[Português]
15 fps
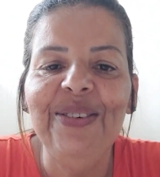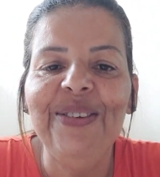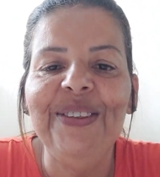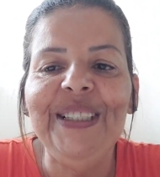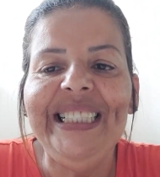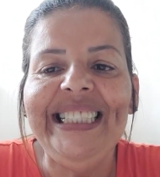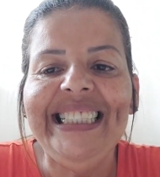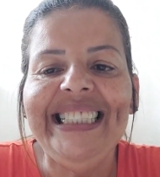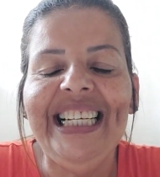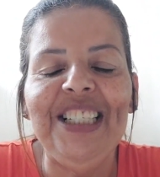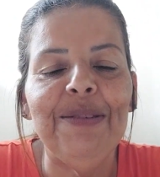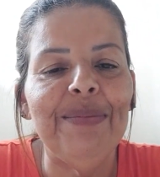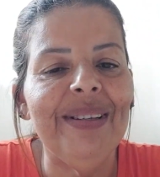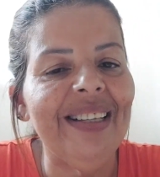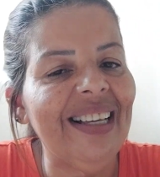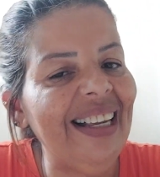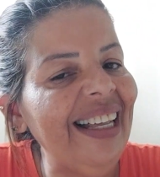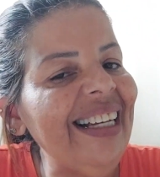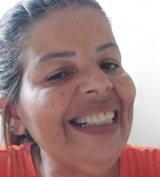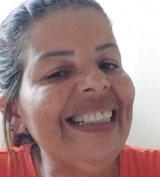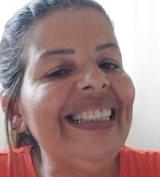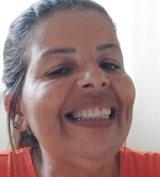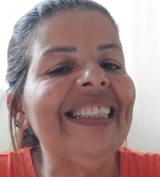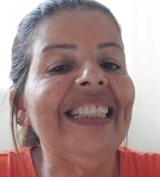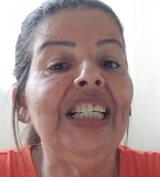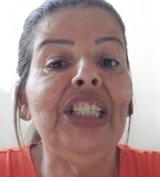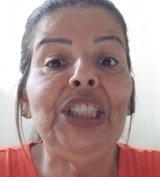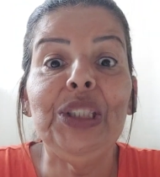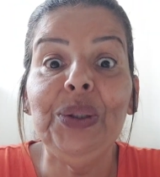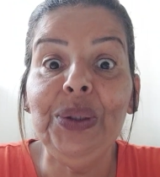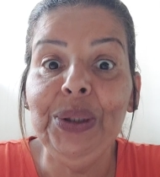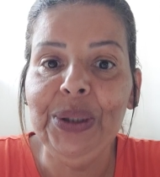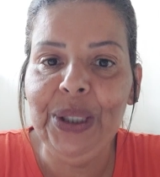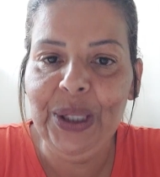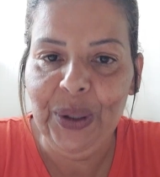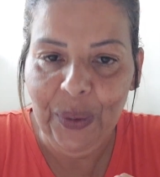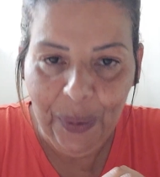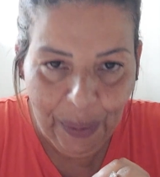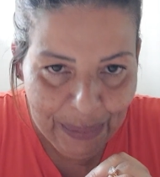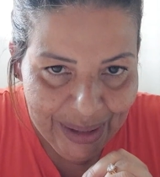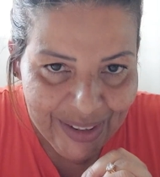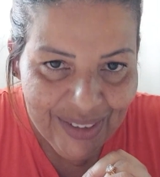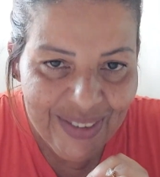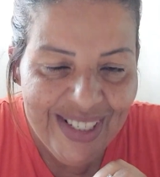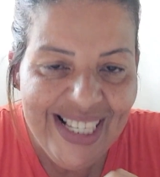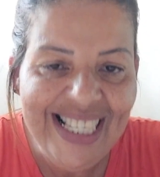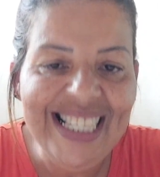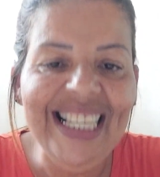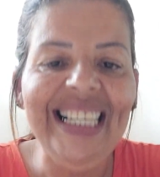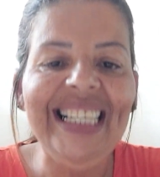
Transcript: fui andar de bicicleta, andei 18 quilômetros